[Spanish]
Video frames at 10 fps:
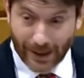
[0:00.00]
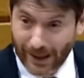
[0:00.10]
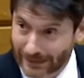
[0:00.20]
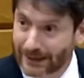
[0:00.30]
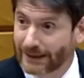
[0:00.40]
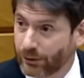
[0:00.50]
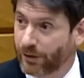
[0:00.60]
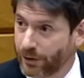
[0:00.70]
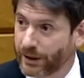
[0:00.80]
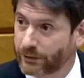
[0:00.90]
Esta
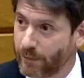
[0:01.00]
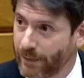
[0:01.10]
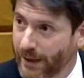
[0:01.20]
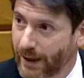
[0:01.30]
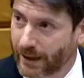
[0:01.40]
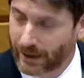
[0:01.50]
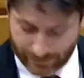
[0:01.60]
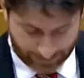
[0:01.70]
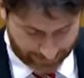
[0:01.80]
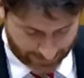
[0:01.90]
situación es complicada,
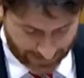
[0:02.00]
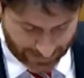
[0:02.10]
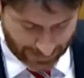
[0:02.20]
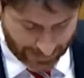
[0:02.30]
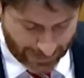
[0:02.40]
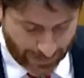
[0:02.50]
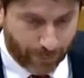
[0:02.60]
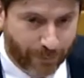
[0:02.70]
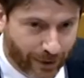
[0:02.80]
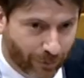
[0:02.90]

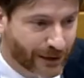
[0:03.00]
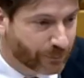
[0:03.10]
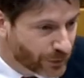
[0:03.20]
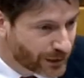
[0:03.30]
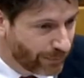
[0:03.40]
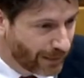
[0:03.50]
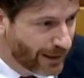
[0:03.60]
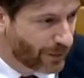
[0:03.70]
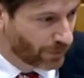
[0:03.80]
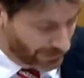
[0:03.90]
pero es posible
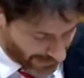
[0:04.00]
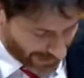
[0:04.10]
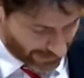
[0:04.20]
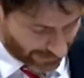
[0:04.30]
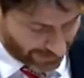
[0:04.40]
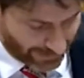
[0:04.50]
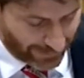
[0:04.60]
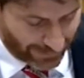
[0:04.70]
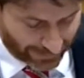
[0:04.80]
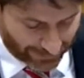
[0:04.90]
encontrar
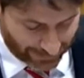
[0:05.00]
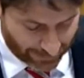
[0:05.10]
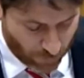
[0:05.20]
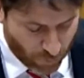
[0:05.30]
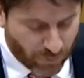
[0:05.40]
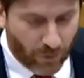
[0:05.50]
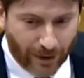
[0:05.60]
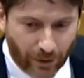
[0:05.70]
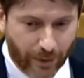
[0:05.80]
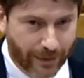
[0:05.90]
un
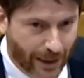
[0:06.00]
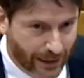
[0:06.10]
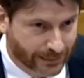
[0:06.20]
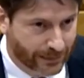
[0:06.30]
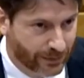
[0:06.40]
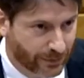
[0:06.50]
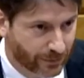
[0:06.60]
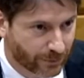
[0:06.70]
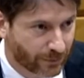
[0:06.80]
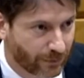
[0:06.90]
modelo de vida
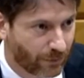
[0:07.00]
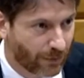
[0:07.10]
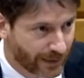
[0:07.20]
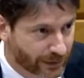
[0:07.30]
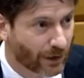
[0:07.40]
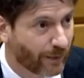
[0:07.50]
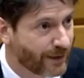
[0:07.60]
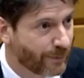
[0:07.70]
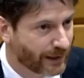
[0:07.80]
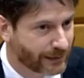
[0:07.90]
distinto. Lo ha dicho la
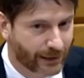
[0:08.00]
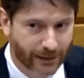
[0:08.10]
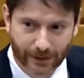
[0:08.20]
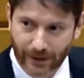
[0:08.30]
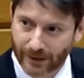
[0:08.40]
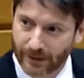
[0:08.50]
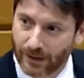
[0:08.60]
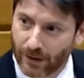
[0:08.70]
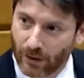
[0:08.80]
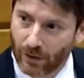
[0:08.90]
vicepresidenta,
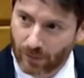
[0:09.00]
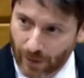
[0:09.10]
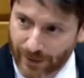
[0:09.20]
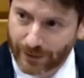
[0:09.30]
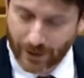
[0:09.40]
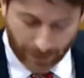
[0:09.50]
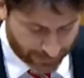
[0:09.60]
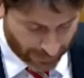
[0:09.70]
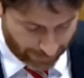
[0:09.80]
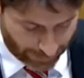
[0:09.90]
lo ha mencionado
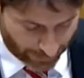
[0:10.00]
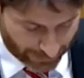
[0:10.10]
Salvador